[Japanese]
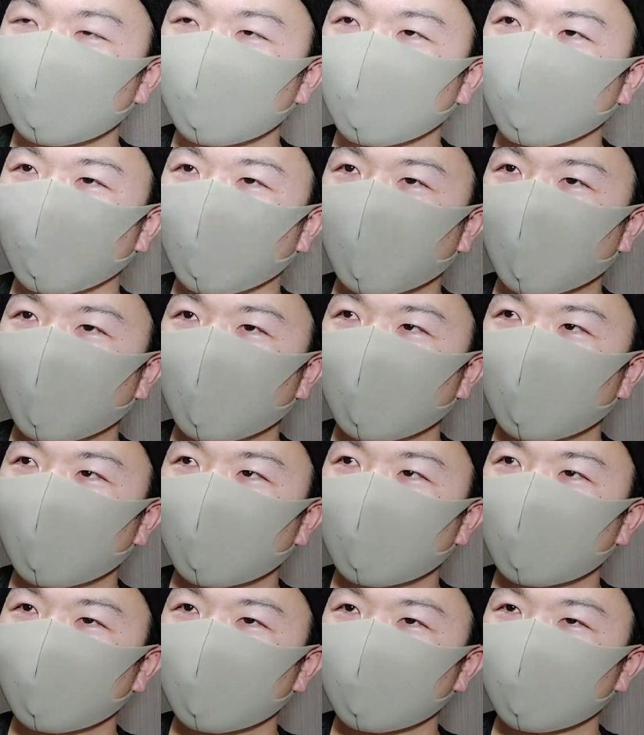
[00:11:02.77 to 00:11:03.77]
その
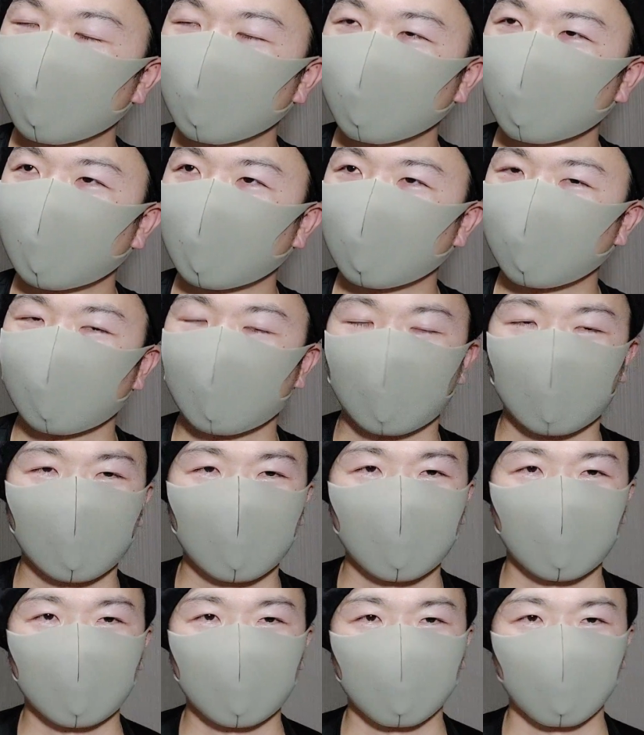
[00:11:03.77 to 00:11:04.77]
忖度がで
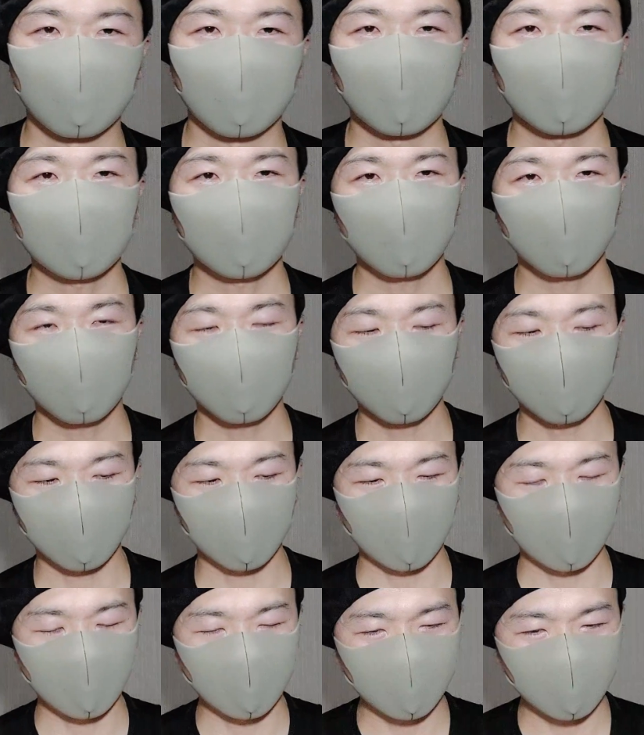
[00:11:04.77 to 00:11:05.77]
きないというか相手のことを
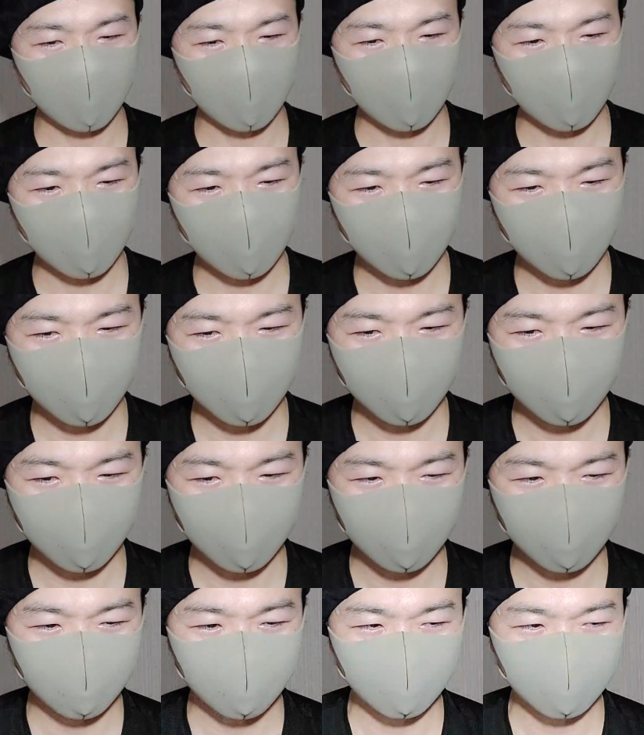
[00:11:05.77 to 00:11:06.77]
考
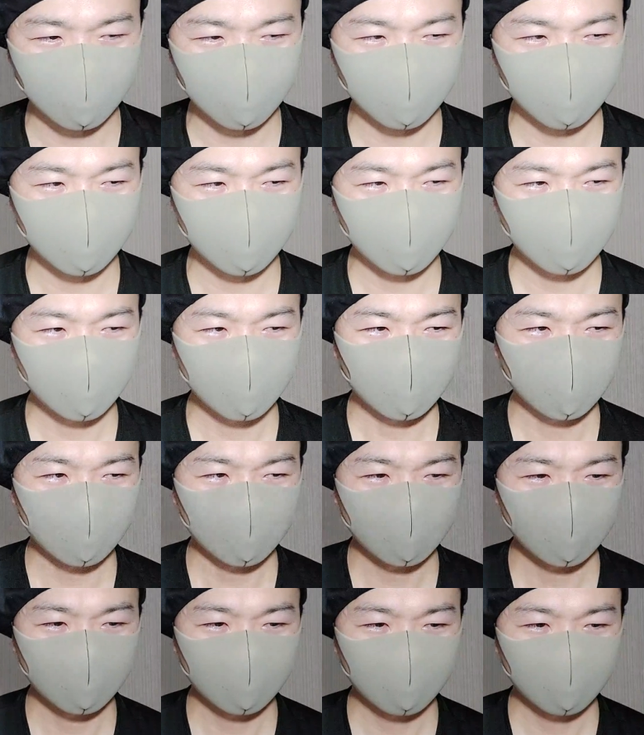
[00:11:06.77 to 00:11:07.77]
え
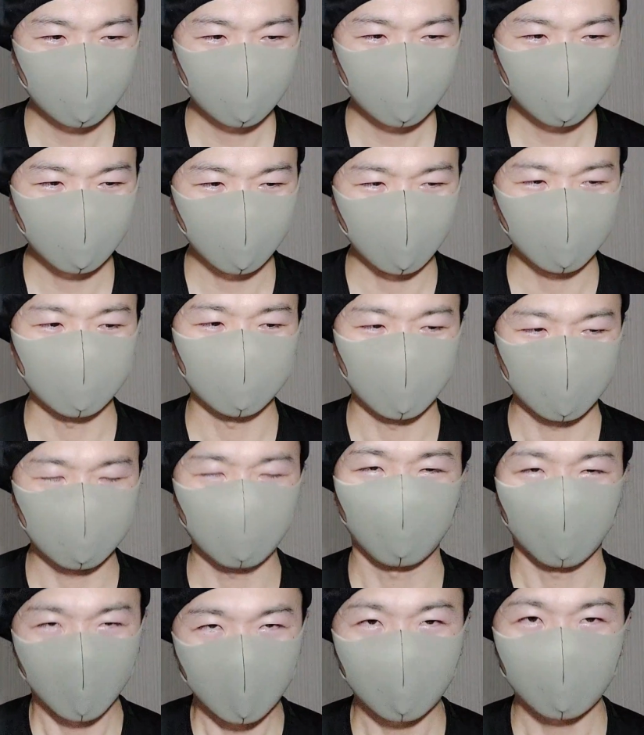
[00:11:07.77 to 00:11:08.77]
ないんで
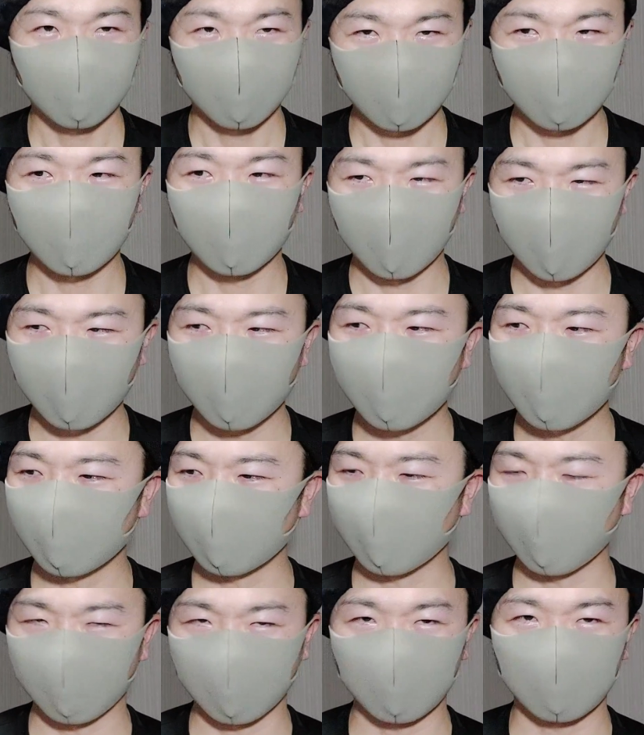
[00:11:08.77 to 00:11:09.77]
しょうね。かられな
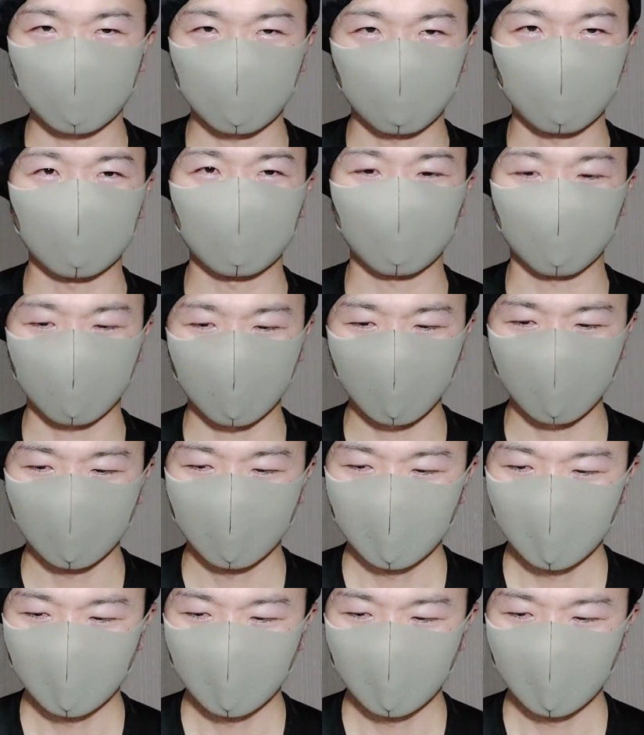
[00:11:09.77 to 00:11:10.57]
いからやってるんでしょうね。